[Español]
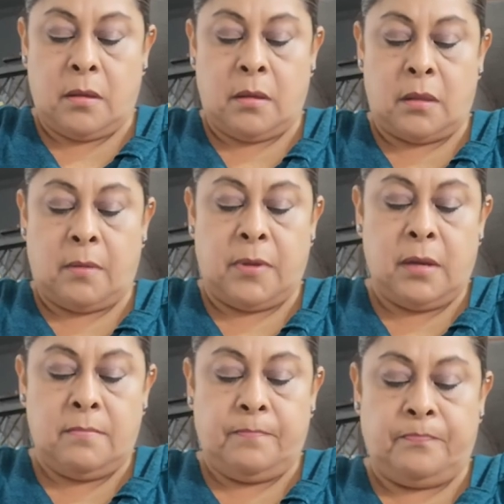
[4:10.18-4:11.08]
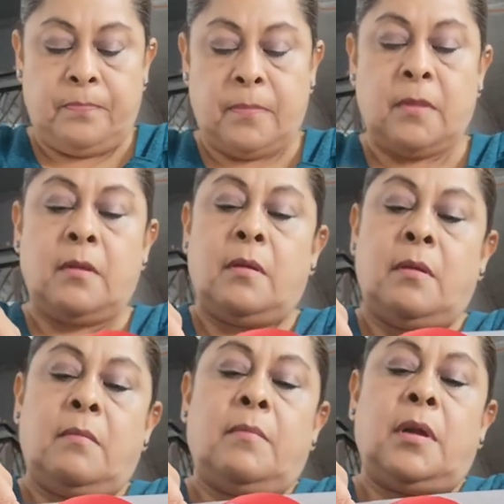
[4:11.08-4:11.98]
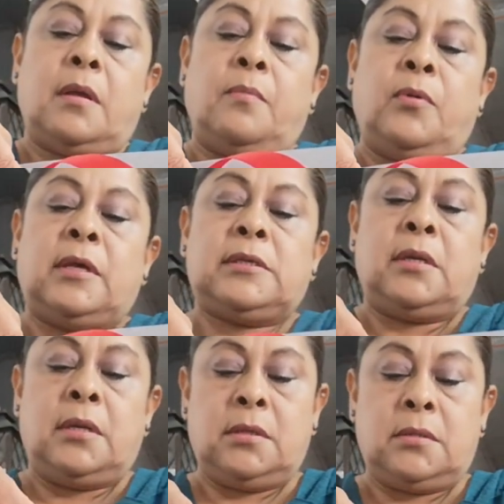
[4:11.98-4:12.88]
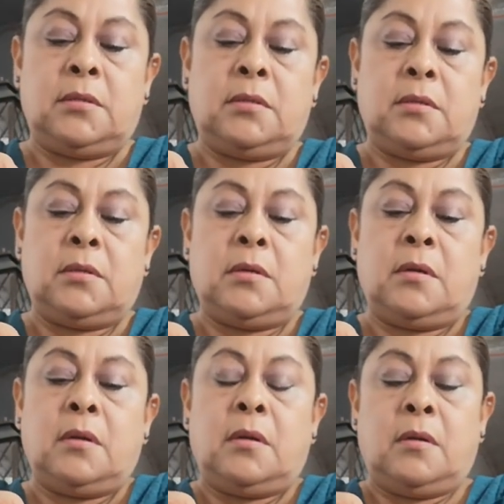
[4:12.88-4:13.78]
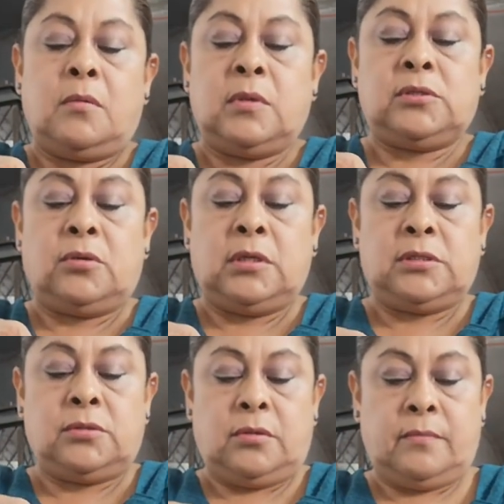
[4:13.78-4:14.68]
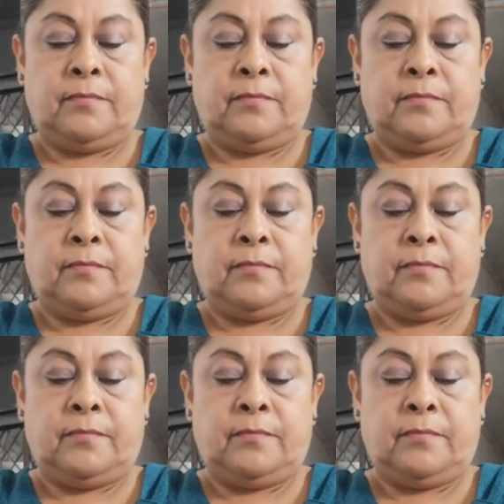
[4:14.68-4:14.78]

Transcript: y también para que pueda salir nuestro listado